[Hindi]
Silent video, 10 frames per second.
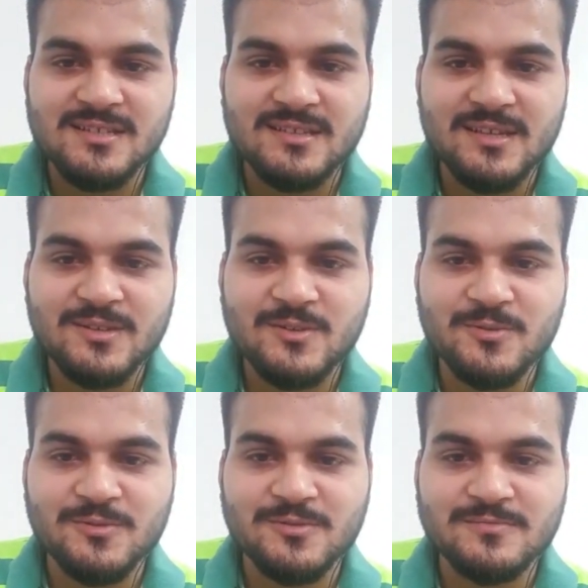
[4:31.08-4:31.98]

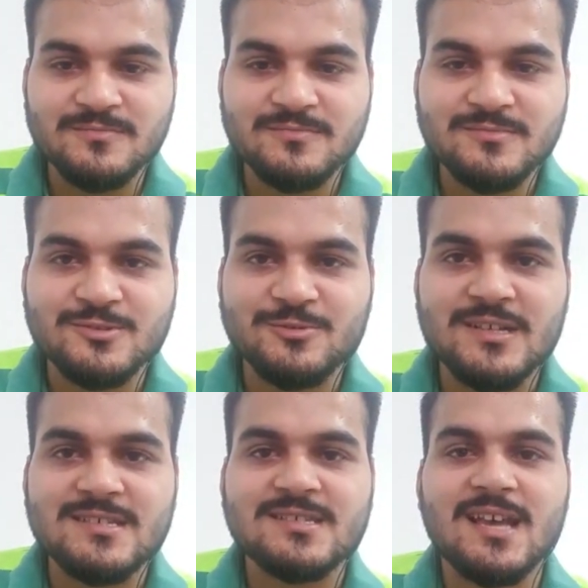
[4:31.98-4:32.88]
रंजीत मिश्रा जी
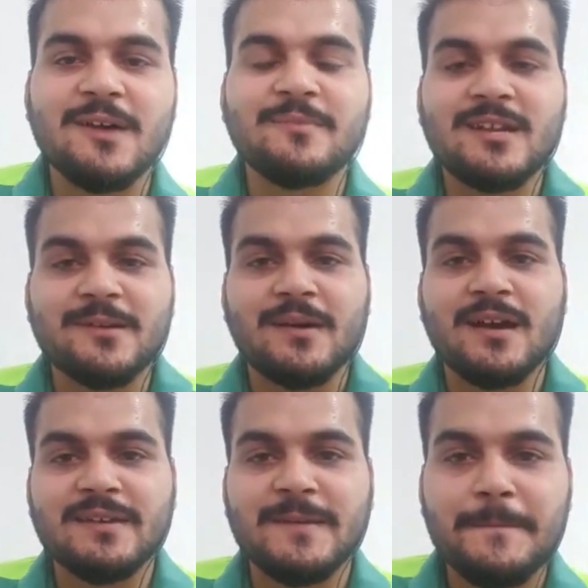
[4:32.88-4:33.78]
थैंक यू
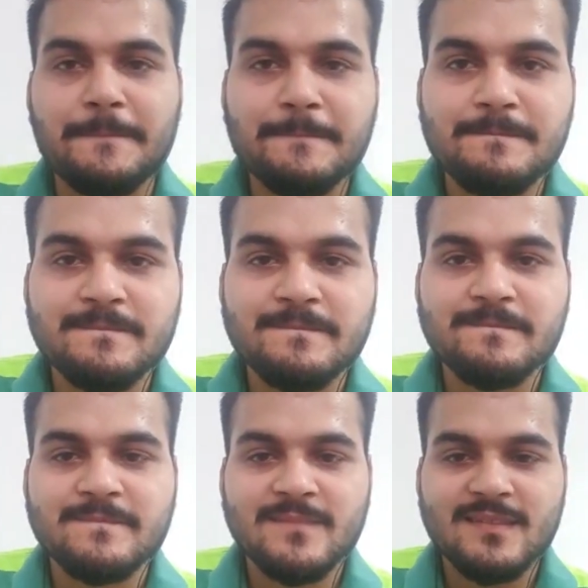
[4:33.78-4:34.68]
सुरेश शाह
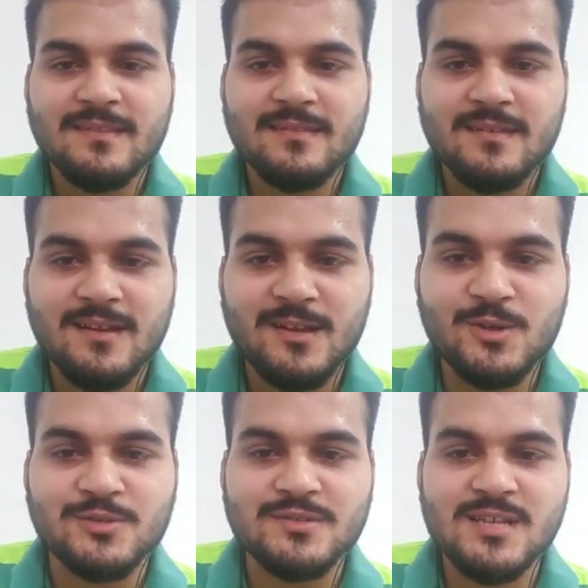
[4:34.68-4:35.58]
मेरा भाई
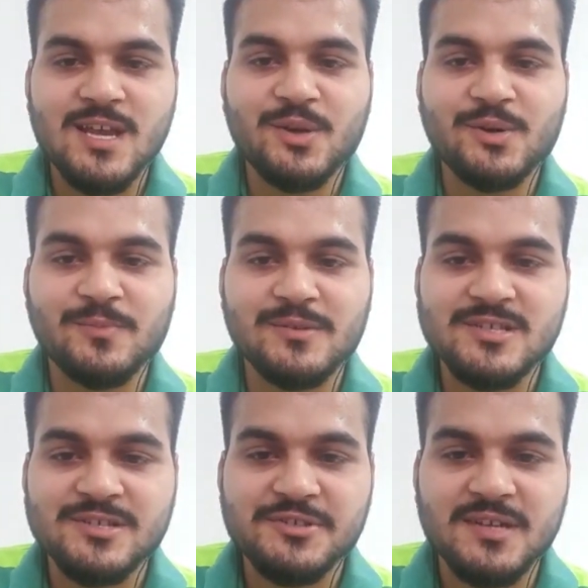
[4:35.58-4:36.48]

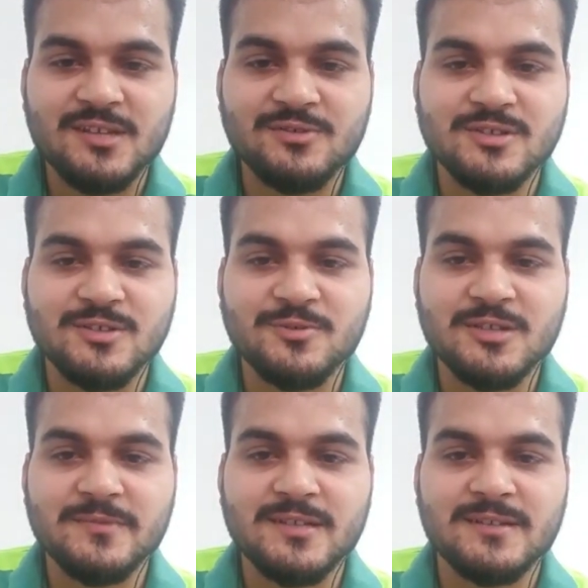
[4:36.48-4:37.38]
हेलो जय
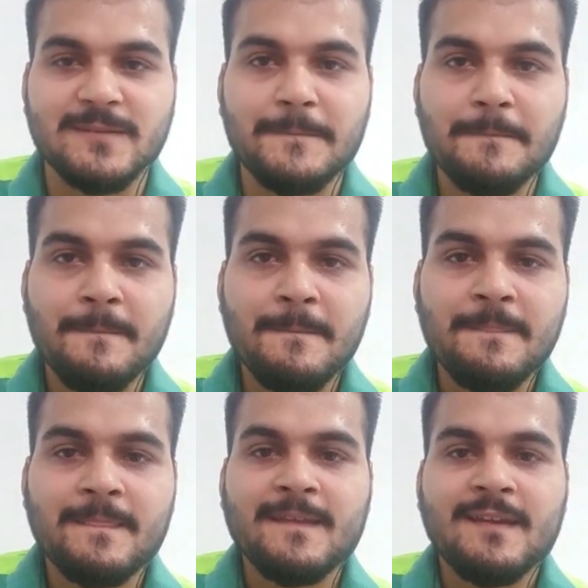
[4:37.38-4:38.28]
हो ब्रजेश यादव
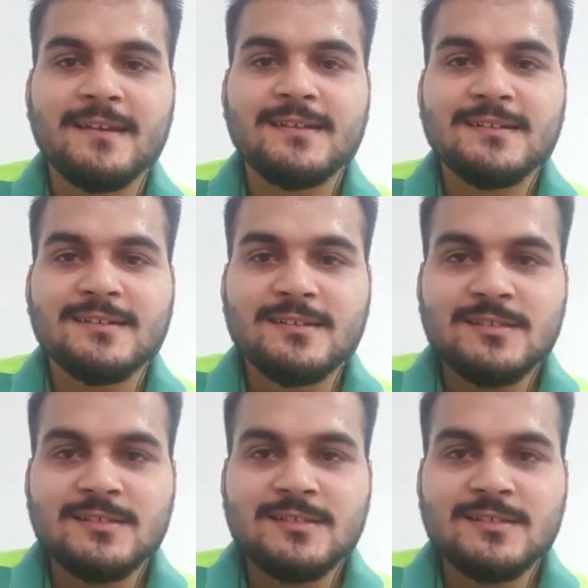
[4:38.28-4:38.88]
जी गुड इवनिंग